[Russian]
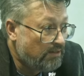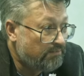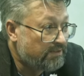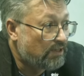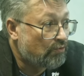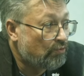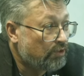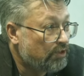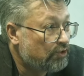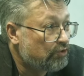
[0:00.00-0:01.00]

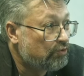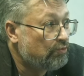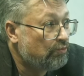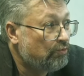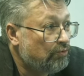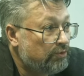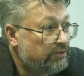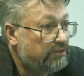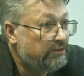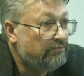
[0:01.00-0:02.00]
Второе, что
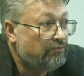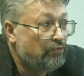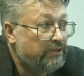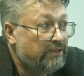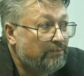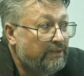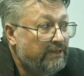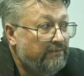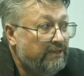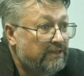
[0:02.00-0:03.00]
сегодня
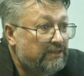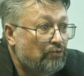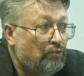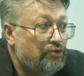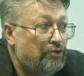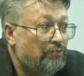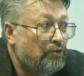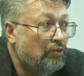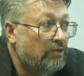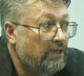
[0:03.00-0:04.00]
появилось очень
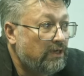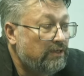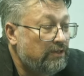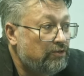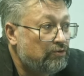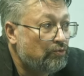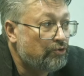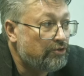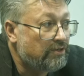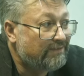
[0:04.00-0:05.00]
много
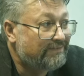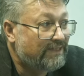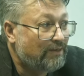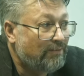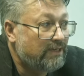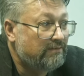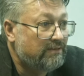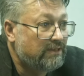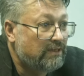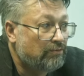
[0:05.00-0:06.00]
источников
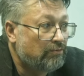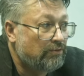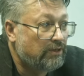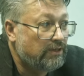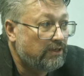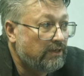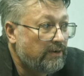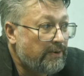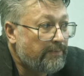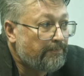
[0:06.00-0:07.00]
зарабатывания, которые
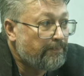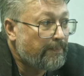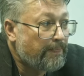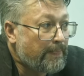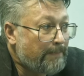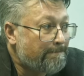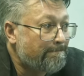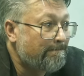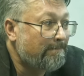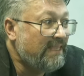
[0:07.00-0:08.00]

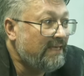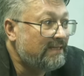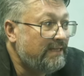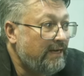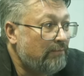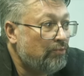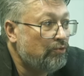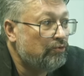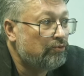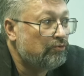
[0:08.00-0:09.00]
не
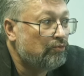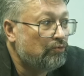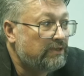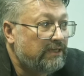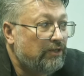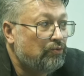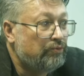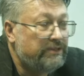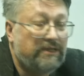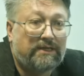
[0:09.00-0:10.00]
требуют ну, таких
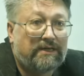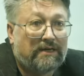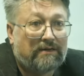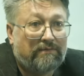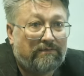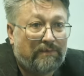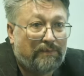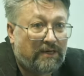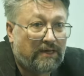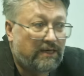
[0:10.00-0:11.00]
усилий, как в
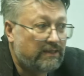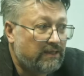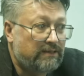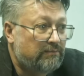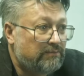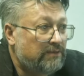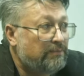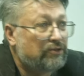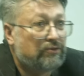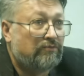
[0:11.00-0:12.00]
ВПК. Да? Там, ты
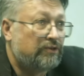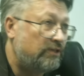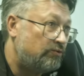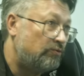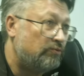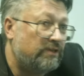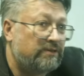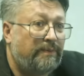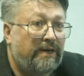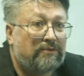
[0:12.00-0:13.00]
пошел, вот Озон у нас
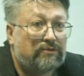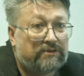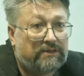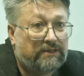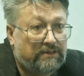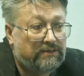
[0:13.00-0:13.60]
прямо тут стоит.